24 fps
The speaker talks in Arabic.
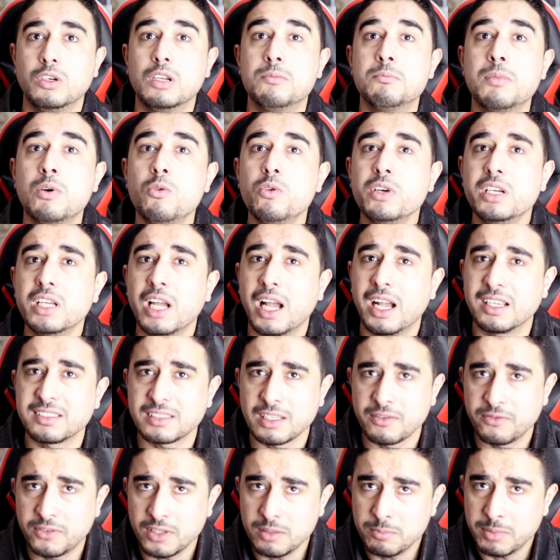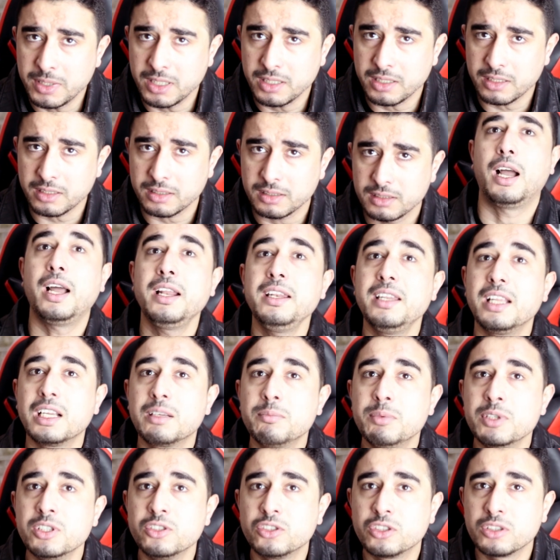ولما وقع حسن في البئر علق
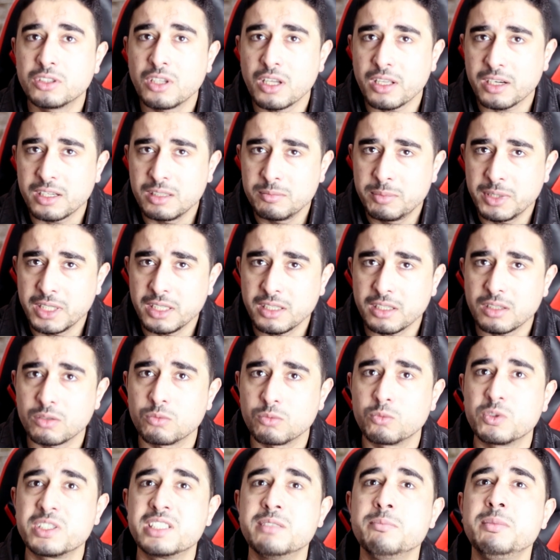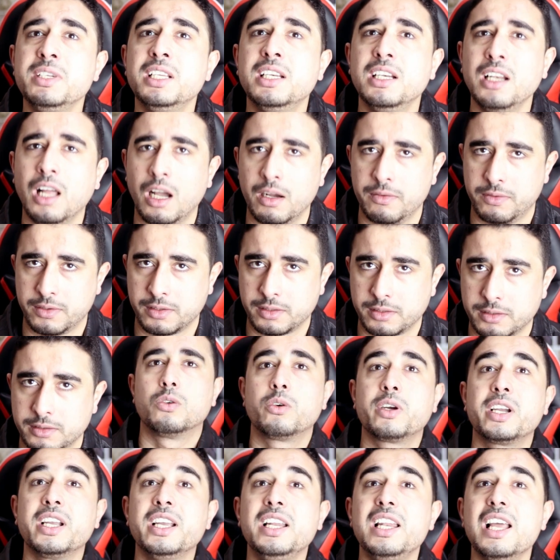بين جدار البئر وزميل الحفر
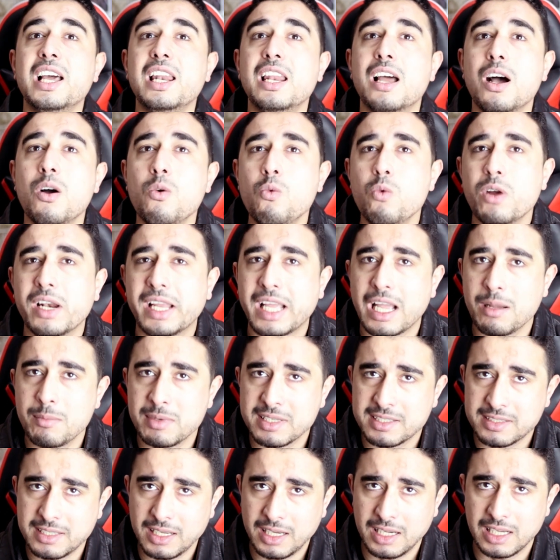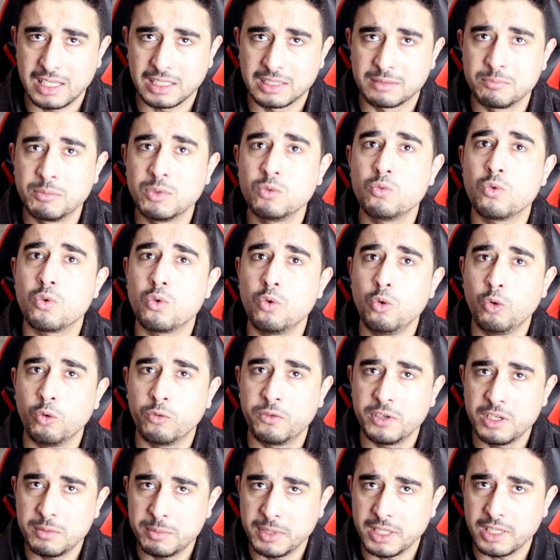وخلال أول خمس ساعات من وقوعه
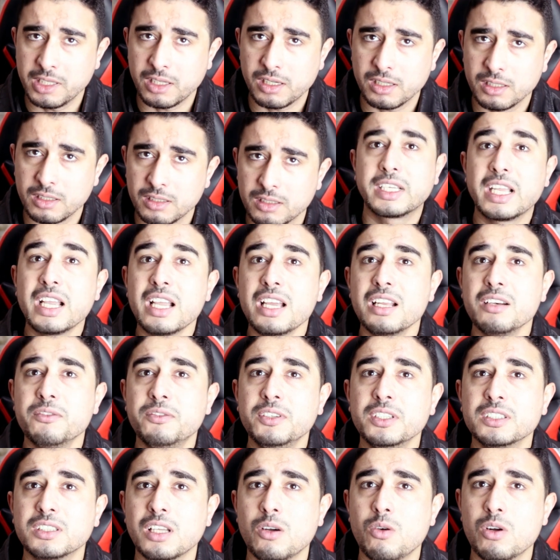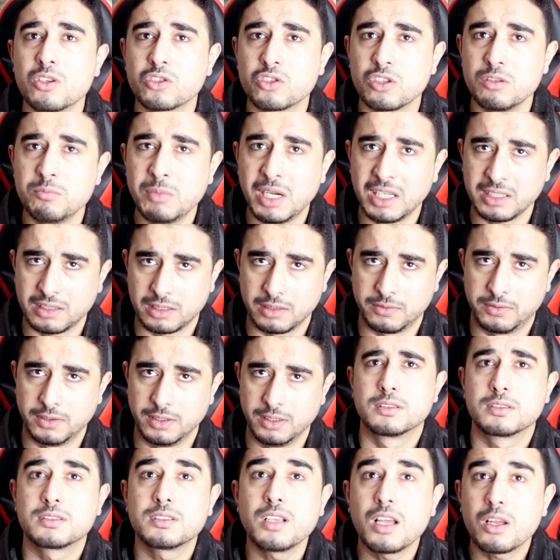في البئر كان في تواصل مع الطفل
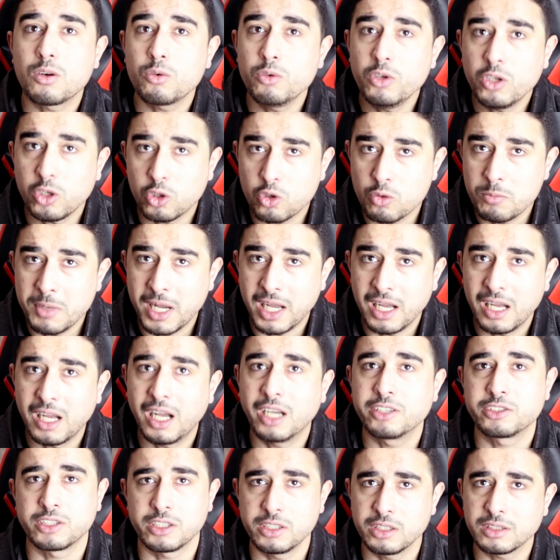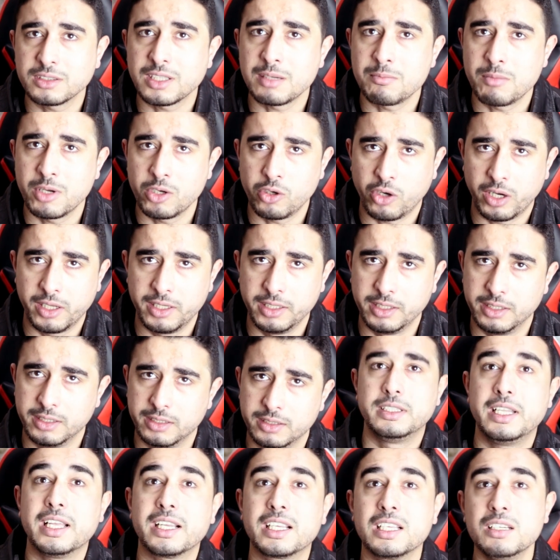صاروا يحكوا معه عشان يطمنوا عليه
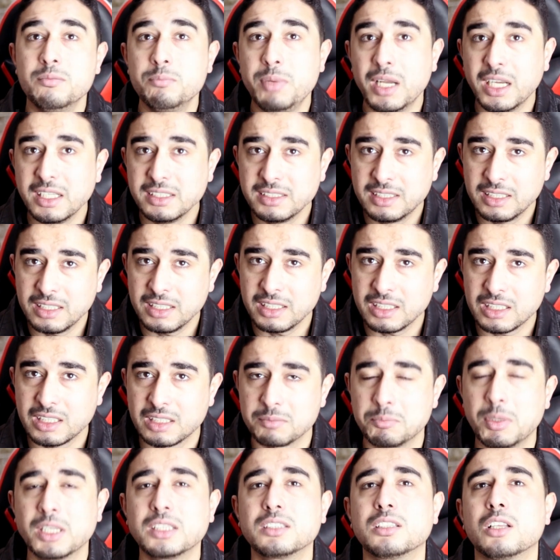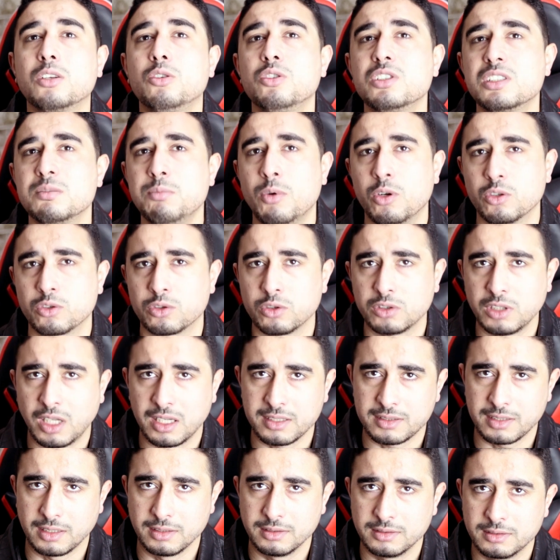لكن بعد هيك بطلوا يسمعوا صوت
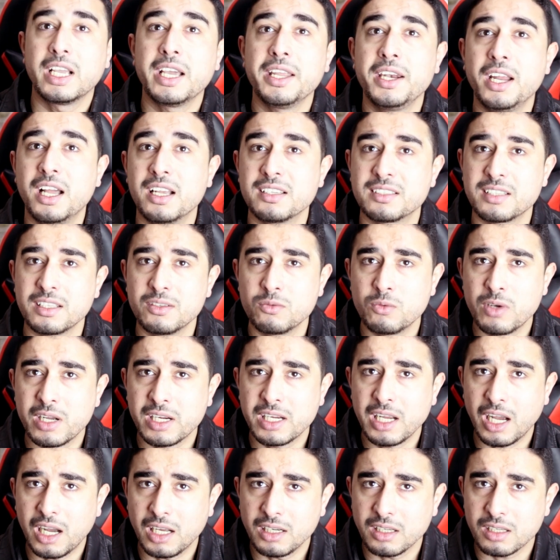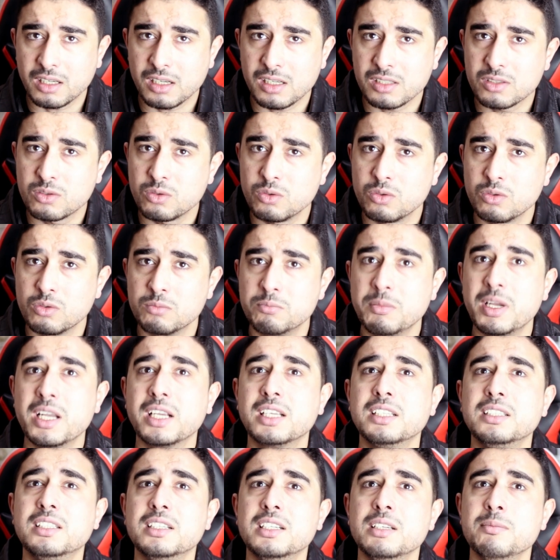حسن كان حسن واقع على راسه ما
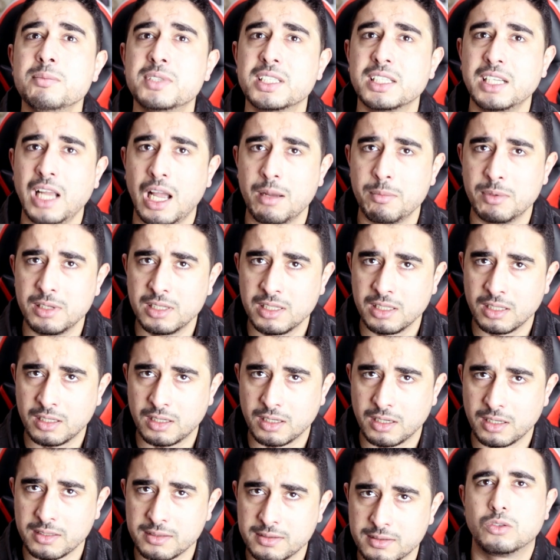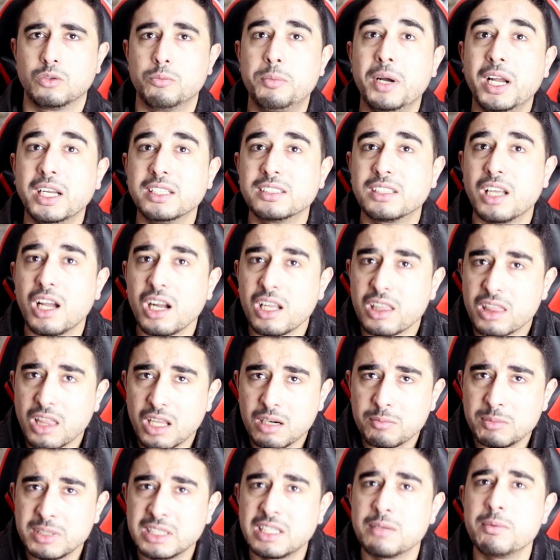قدر يمسك حبل الانقاذ وبعد
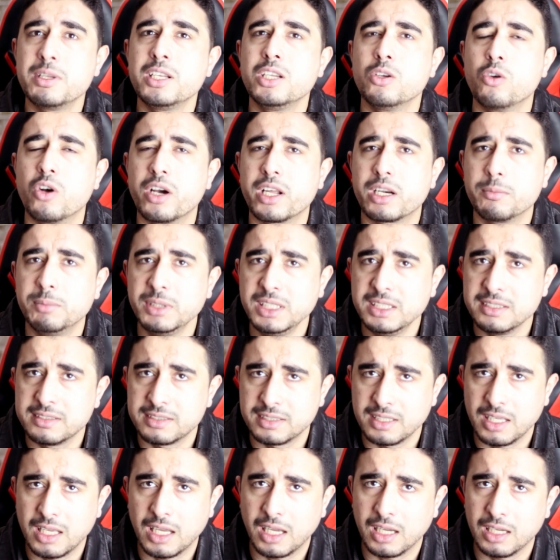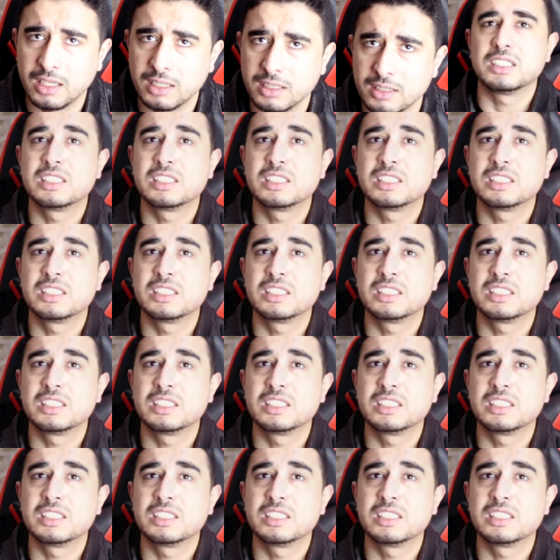اكثر من 48 ساعه